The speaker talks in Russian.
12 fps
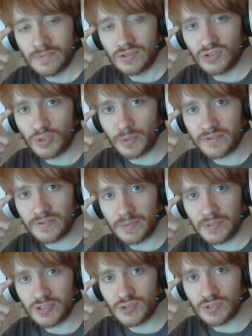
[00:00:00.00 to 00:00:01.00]
Доброго
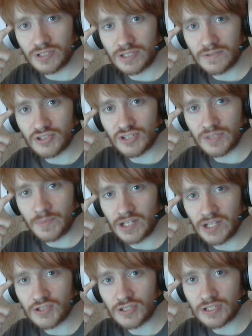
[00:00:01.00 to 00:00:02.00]
времени суток, девочки и
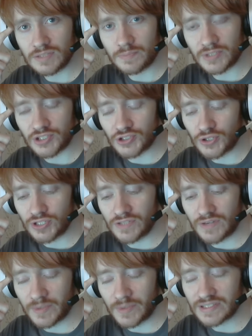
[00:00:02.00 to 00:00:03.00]
мальчики. Пришел я
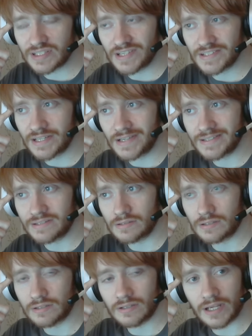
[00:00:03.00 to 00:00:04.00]
вам рассказать,
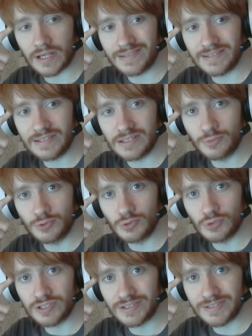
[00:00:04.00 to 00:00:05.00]
э, какие игры
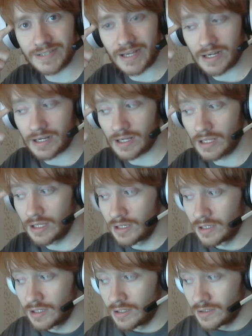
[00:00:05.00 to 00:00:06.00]
будут на
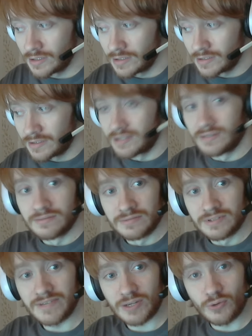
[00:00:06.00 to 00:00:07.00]

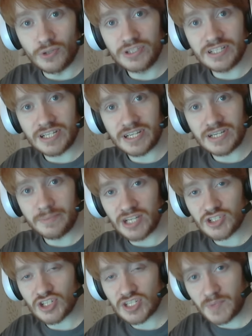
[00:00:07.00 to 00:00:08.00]
новогодних
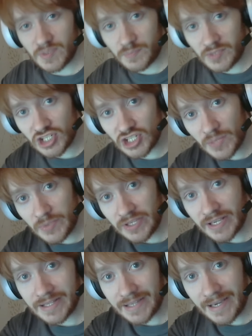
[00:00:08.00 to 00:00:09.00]
матчах с подписчиками и
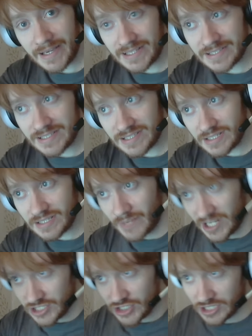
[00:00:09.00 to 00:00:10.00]
когда эти
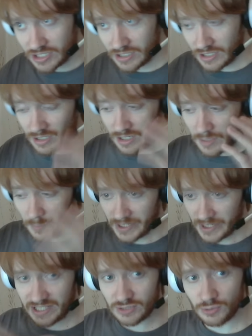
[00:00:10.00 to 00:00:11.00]
матчи
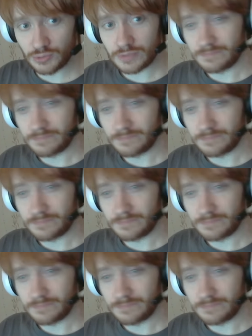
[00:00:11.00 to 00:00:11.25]
пройдут.